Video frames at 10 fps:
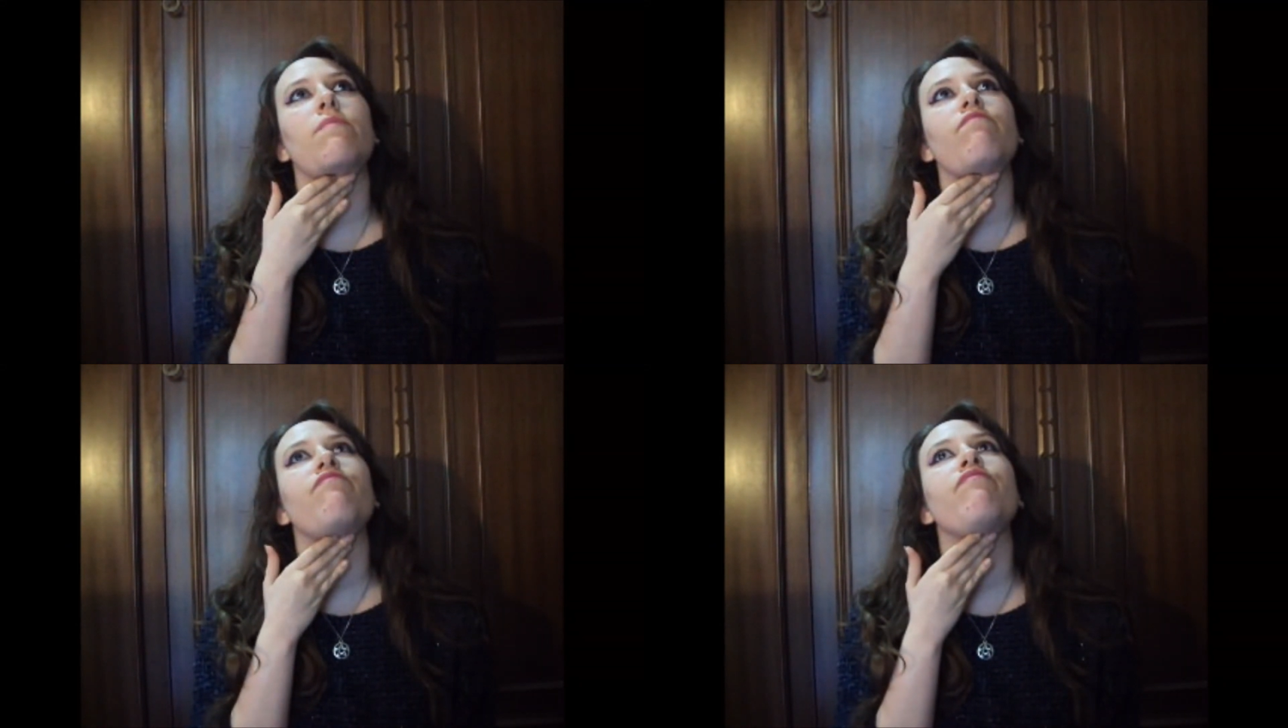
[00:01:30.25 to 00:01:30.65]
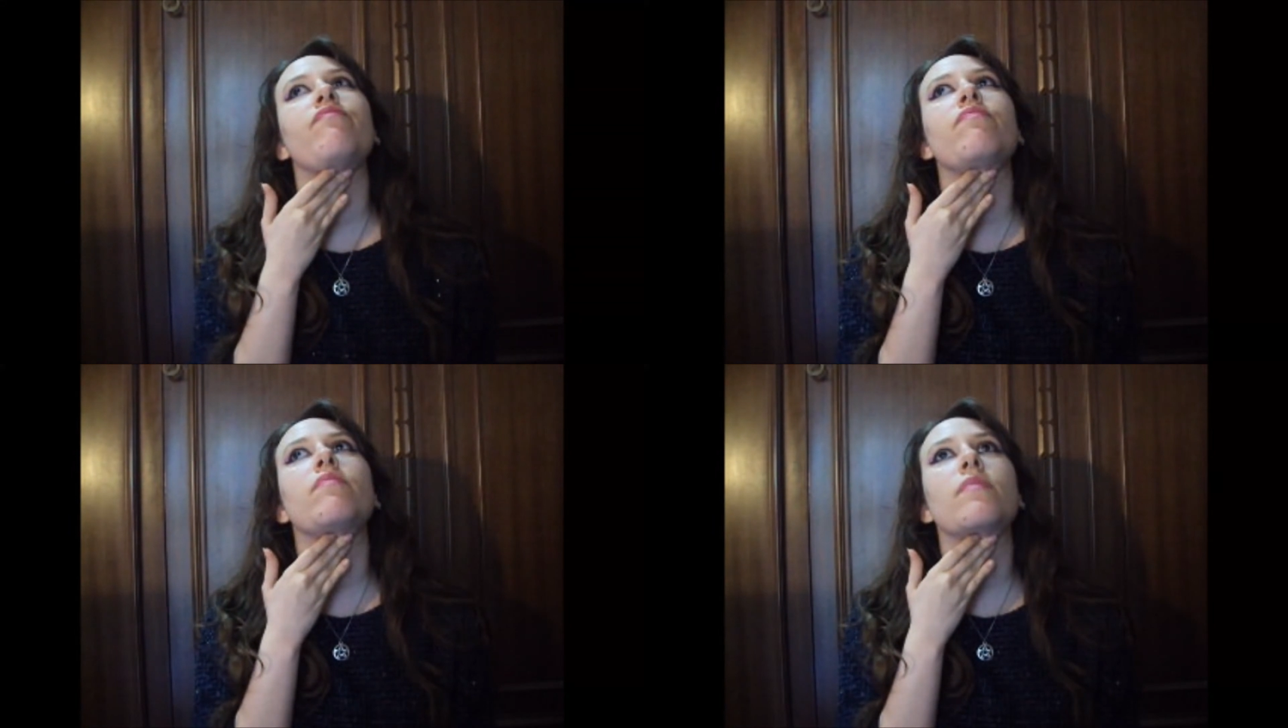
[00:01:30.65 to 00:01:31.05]
Um,
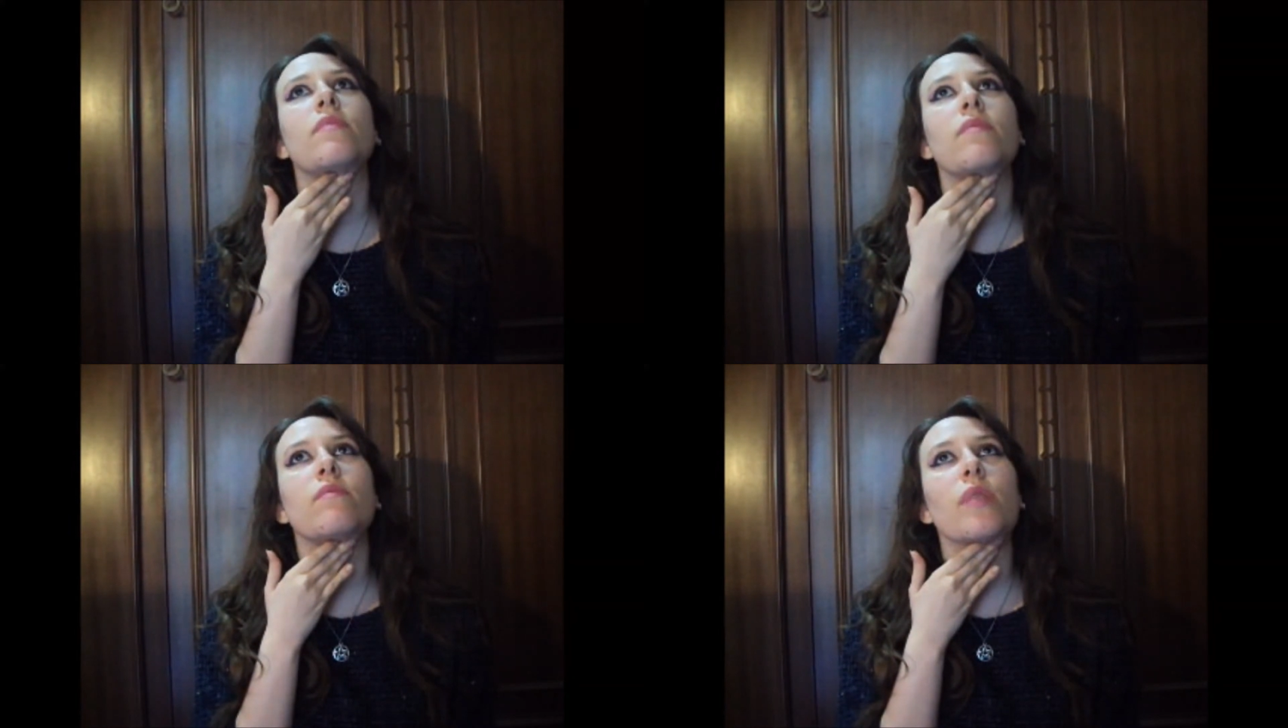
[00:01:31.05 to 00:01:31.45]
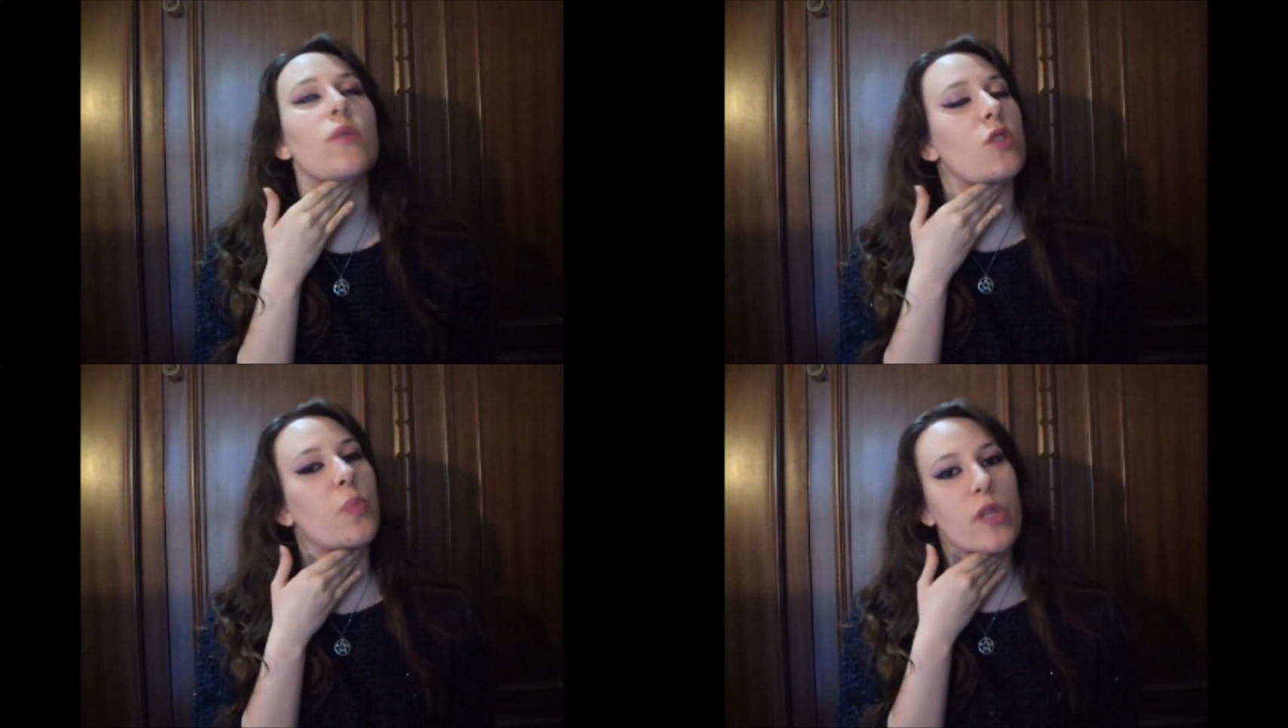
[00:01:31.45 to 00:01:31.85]

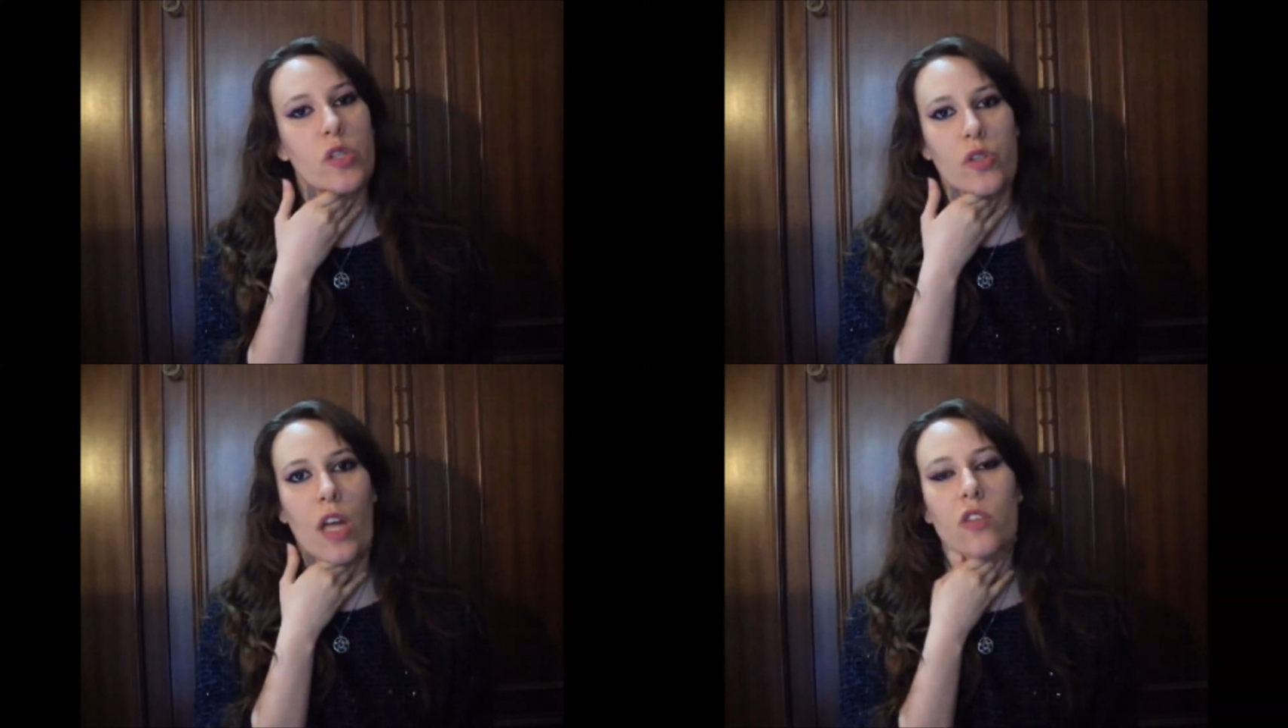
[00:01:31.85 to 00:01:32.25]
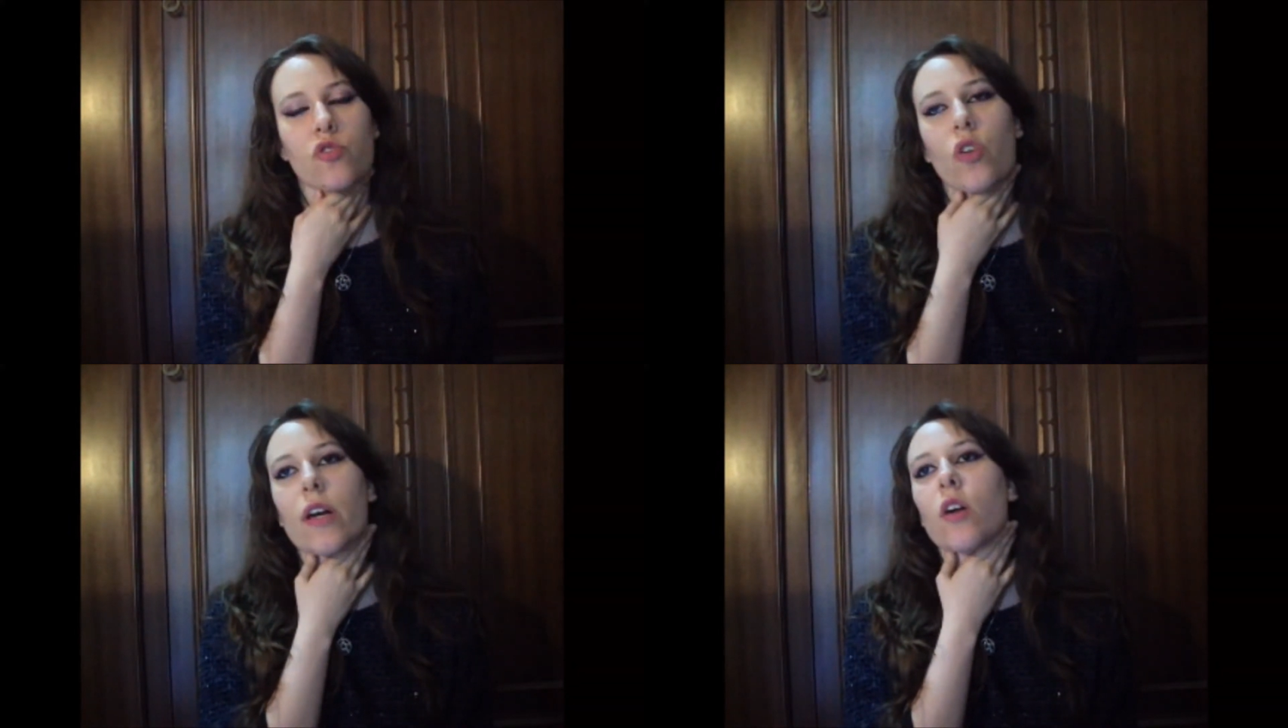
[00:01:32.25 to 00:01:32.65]
per questo
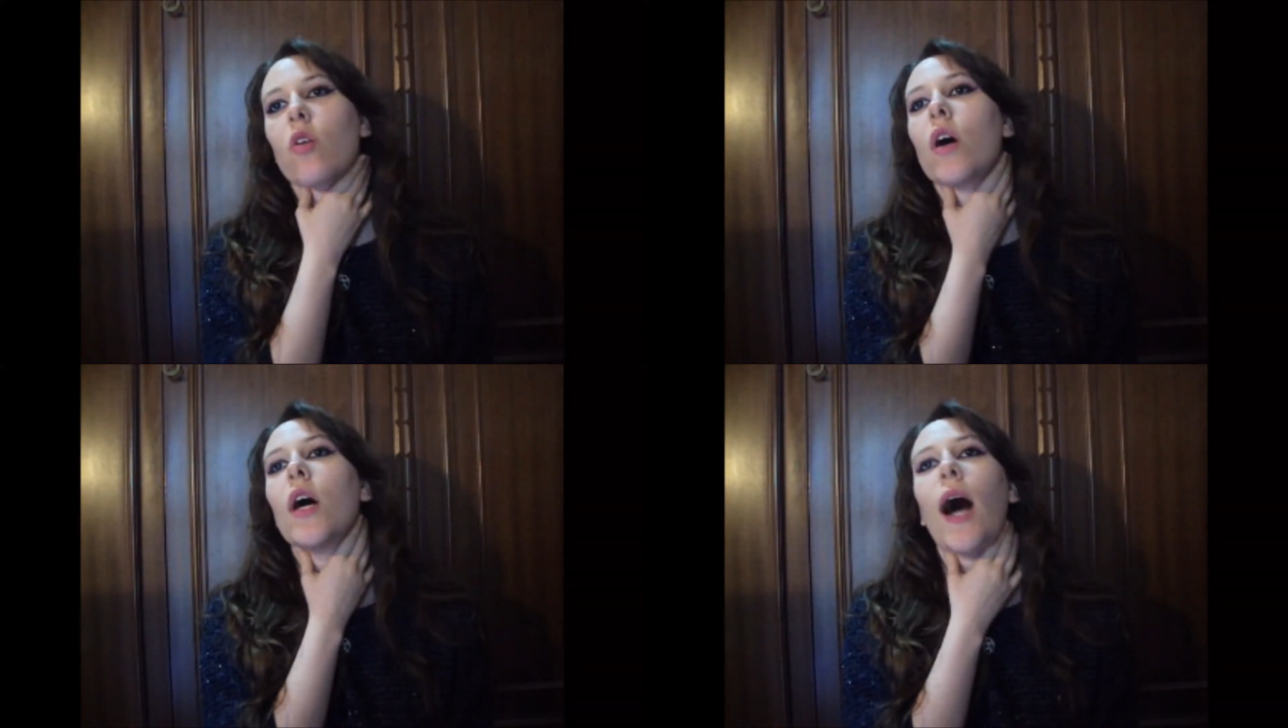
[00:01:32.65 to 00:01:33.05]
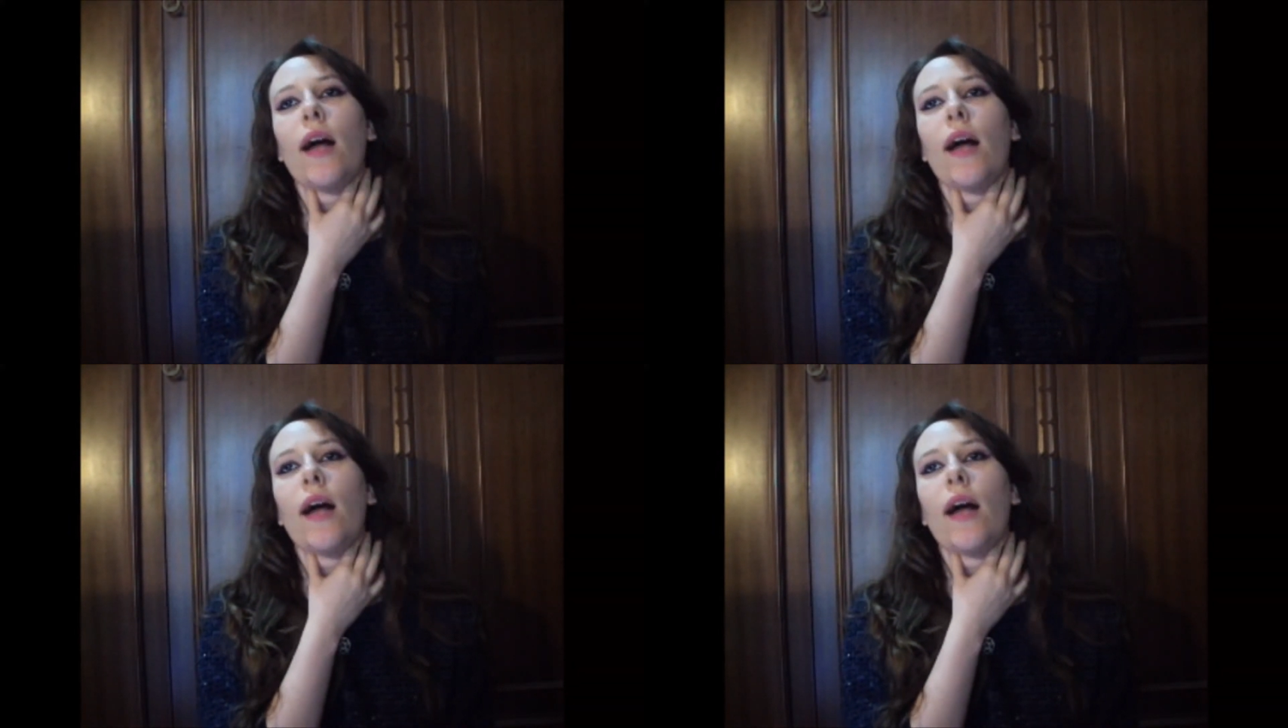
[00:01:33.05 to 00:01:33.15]
personaggio, ecco.